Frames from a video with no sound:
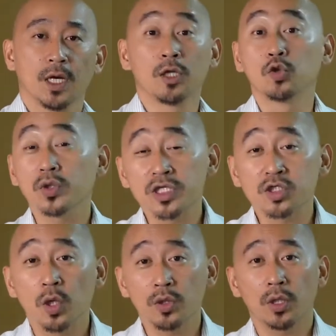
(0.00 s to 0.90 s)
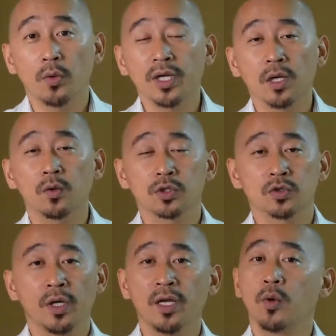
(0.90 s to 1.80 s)
很多的时候，有人会跟我
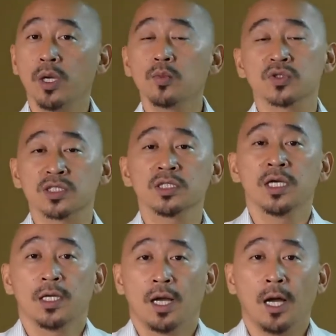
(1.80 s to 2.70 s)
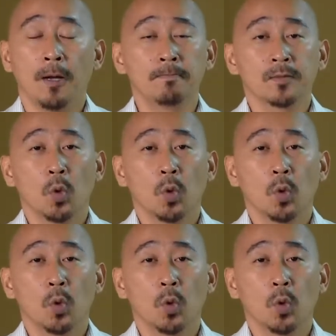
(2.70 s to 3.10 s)
说：“哎，我牧师啊，